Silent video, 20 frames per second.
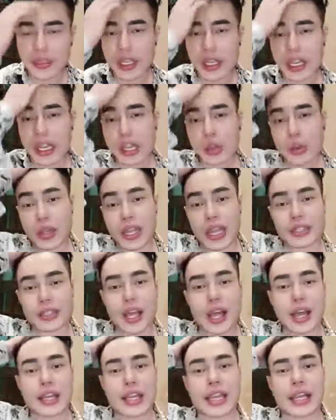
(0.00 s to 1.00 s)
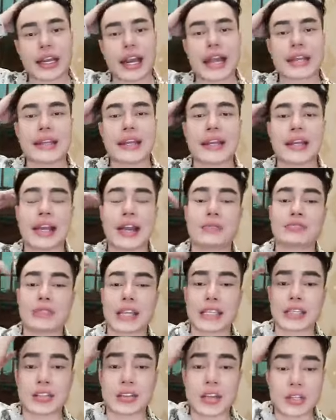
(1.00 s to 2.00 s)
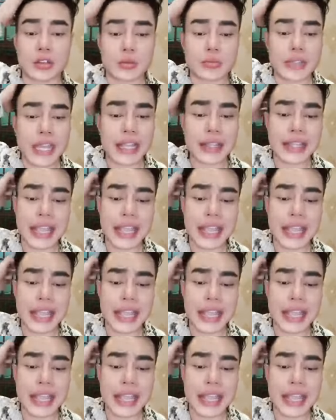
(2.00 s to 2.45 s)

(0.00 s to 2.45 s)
Yêu cái ngày thơ hiền lành hả Không ngày xưa anh cũng giải